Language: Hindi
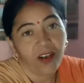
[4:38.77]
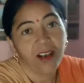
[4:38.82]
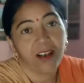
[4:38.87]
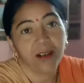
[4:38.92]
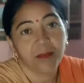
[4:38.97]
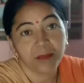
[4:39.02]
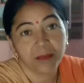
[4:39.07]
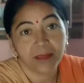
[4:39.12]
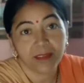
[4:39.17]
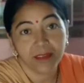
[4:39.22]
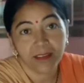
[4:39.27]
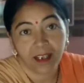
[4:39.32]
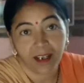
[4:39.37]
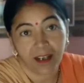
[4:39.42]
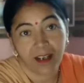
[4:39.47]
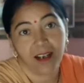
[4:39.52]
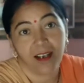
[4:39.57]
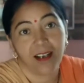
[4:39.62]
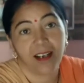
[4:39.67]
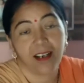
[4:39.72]
और हम
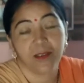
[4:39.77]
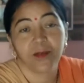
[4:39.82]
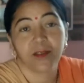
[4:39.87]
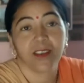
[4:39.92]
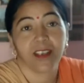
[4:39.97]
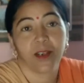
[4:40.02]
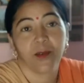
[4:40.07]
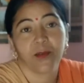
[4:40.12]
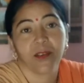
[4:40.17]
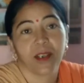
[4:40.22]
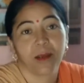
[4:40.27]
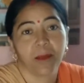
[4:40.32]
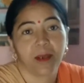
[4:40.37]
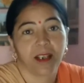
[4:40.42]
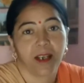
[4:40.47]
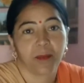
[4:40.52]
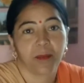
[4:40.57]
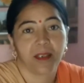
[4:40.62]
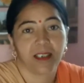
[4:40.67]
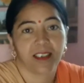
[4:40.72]
कहाँ उनसे उनकी
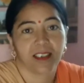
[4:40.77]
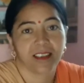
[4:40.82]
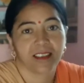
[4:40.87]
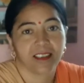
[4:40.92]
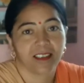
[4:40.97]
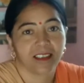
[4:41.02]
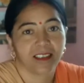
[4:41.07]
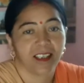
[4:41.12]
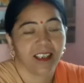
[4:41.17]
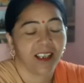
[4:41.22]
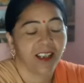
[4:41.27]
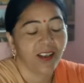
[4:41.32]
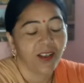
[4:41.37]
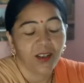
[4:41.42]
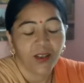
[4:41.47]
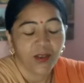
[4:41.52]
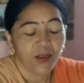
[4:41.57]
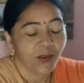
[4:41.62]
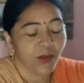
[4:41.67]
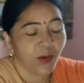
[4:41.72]
बराबरी कर सकते
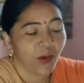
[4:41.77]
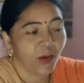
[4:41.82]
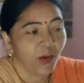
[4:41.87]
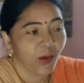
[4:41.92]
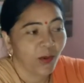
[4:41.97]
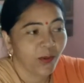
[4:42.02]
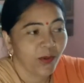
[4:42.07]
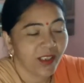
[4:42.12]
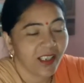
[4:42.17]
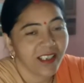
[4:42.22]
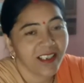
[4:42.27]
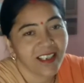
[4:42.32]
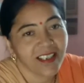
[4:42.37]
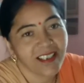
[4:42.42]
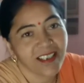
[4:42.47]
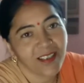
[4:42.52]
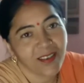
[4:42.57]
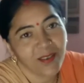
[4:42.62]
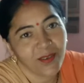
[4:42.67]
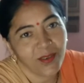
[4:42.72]
हैं तो उनके
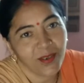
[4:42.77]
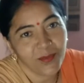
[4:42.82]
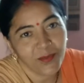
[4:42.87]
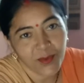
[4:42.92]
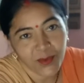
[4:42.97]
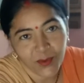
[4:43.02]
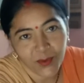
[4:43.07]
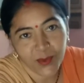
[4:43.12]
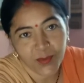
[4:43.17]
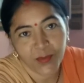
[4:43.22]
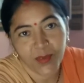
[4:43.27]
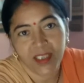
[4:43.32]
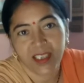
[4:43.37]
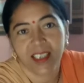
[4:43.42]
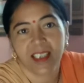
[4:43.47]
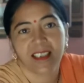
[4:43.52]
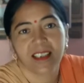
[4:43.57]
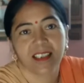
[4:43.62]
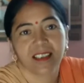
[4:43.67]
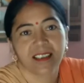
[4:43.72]
जैसा तो हम सोच भी
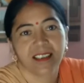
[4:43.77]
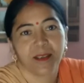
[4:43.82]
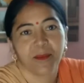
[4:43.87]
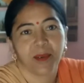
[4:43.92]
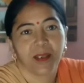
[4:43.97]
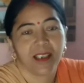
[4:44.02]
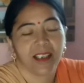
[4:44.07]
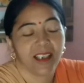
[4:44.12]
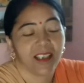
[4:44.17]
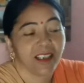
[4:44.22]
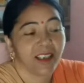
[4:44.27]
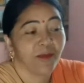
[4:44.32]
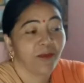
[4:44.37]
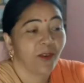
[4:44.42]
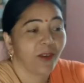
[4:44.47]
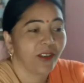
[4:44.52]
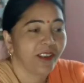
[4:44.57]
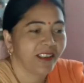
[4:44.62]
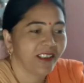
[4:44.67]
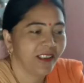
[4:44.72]
नहीं सकते बनने की
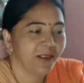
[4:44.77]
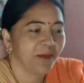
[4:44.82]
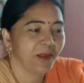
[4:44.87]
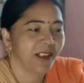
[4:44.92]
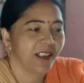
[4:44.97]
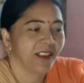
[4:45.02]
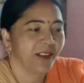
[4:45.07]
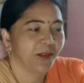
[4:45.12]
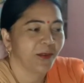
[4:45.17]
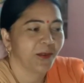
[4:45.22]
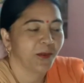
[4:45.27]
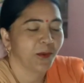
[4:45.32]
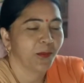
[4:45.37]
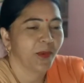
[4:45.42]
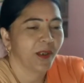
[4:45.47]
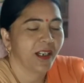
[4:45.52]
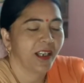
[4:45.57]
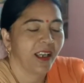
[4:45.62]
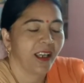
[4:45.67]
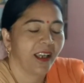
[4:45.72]
वो इतनी बड़ी
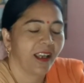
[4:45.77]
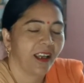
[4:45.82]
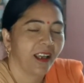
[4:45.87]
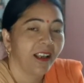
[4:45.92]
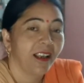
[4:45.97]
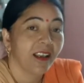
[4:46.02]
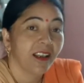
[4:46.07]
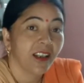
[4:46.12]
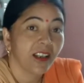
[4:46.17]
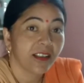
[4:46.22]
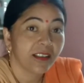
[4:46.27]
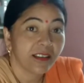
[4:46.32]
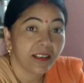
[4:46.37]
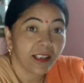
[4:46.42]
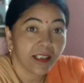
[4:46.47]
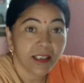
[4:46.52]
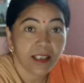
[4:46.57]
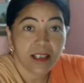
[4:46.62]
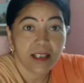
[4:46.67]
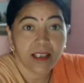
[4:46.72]
यूट्यूबर हैं
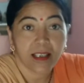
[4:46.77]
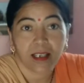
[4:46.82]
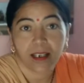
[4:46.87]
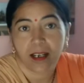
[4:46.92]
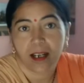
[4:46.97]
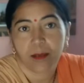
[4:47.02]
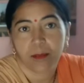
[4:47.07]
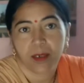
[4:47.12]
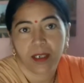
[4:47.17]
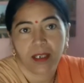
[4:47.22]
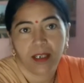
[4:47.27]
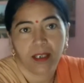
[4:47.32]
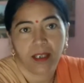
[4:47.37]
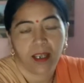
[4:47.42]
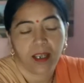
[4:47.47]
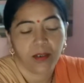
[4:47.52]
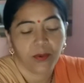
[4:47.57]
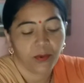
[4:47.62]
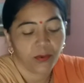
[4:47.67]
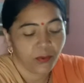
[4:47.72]
इतने दिन से काम कर
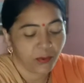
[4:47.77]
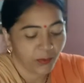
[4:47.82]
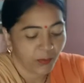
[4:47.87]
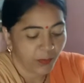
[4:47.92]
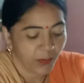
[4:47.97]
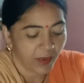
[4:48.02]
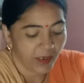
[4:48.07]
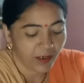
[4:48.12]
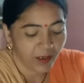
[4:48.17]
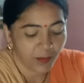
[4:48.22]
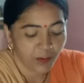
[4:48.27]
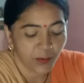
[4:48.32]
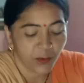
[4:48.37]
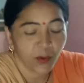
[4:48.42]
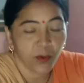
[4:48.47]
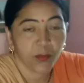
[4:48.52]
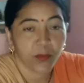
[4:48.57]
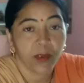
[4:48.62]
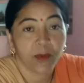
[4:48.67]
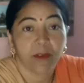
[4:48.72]
रही हैं यूट्यूब पर हम
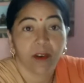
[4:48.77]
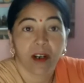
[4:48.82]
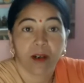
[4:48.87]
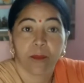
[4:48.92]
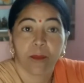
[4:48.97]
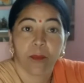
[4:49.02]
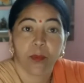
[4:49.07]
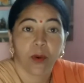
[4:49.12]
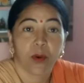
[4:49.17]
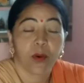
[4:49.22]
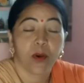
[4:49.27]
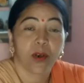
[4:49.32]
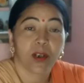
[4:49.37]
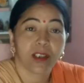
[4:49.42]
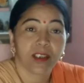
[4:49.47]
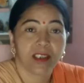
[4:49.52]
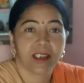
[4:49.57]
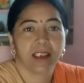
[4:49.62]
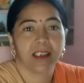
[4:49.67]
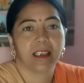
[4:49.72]
तो अभी
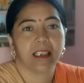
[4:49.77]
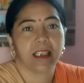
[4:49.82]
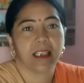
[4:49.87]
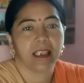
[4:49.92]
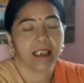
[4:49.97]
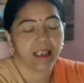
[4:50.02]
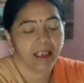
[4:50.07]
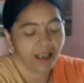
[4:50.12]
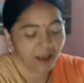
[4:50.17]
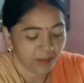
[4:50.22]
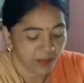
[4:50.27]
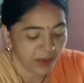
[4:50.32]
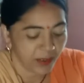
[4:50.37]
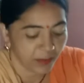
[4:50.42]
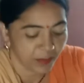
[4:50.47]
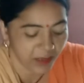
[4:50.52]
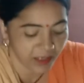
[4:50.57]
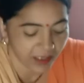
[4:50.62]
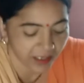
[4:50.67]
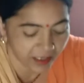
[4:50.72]
बहुत ही नए हैं
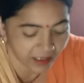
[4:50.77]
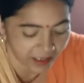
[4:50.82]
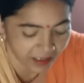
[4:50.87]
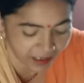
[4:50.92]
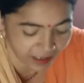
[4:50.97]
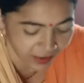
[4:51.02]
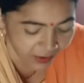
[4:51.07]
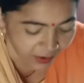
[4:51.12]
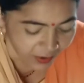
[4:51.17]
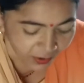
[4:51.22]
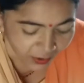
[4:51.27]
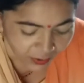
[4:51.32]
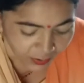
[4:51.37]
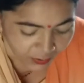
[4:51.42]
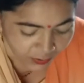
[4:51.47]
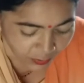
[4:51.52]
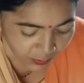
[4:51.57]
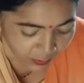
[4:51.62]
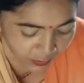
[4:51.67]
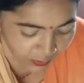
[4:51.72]
अभी अभी आए हैं
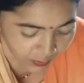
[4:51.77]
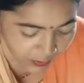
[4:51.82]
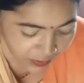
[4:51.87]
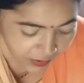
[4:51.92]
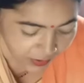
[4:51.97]
तो